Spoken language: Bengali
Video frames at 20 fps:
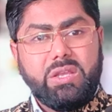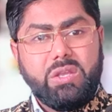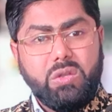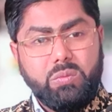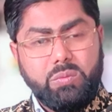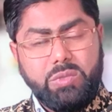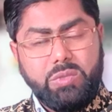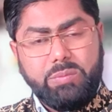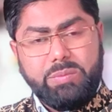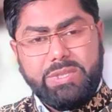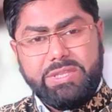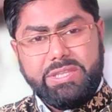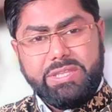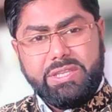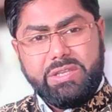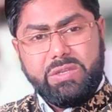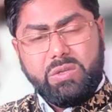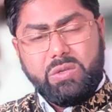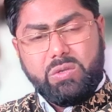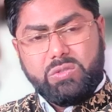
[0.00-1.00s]

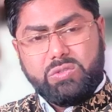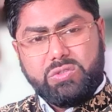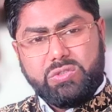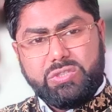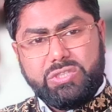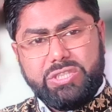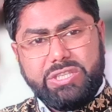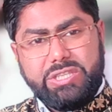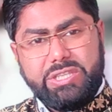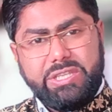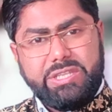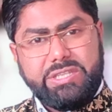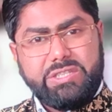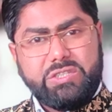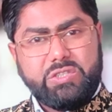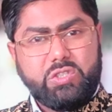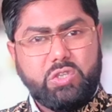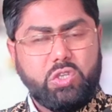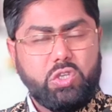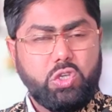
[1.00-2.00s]
হোমিওপ্যাথিক ঔষধ থেকে এটি
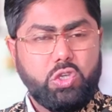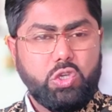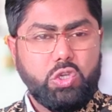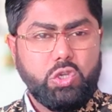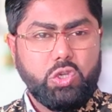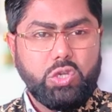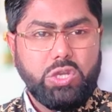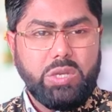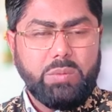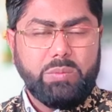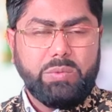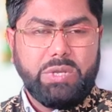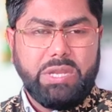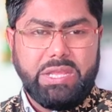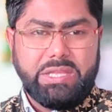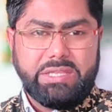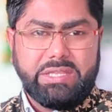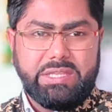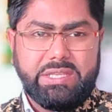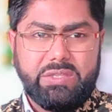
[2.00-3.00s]
সংগ্রহ করার পর
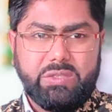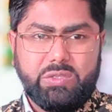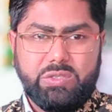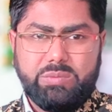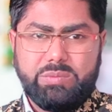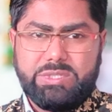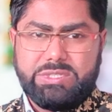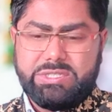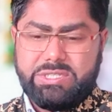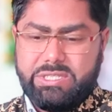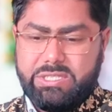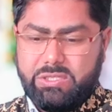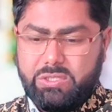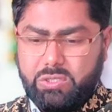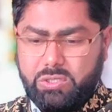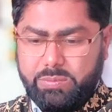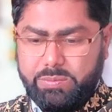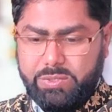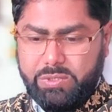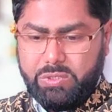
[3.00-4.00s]
এক থেকে দুই মাস খেতে
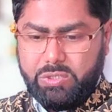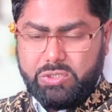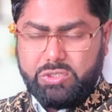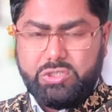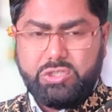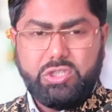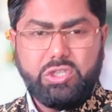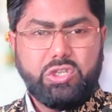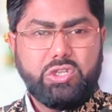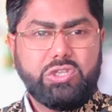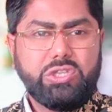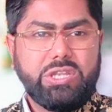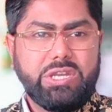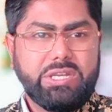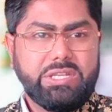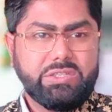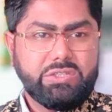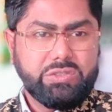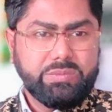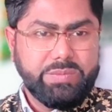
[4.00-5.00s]
হবে অশ্বগন্ধার
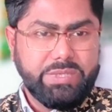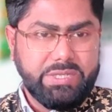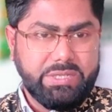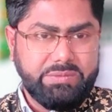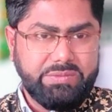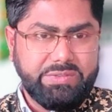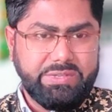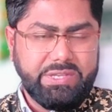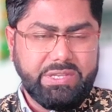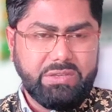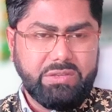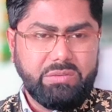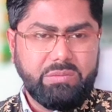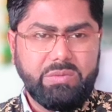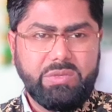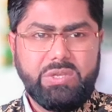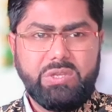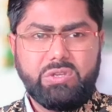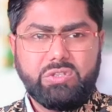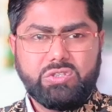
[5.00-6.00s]
কিছু বেনিফিট এখন
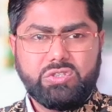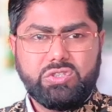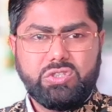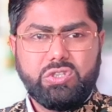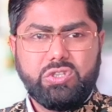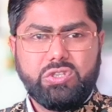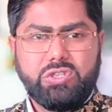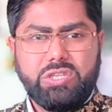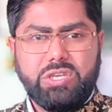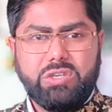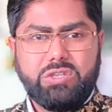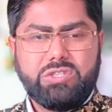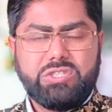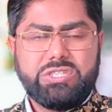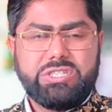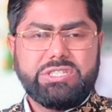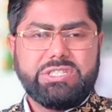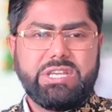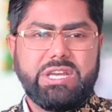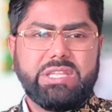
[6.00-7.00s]
বলি অশ্বগন্ধা
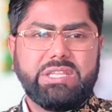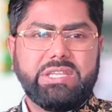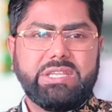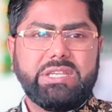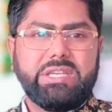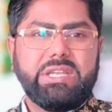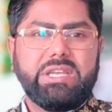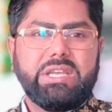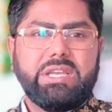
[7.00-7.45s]
হচ্ছে যাদের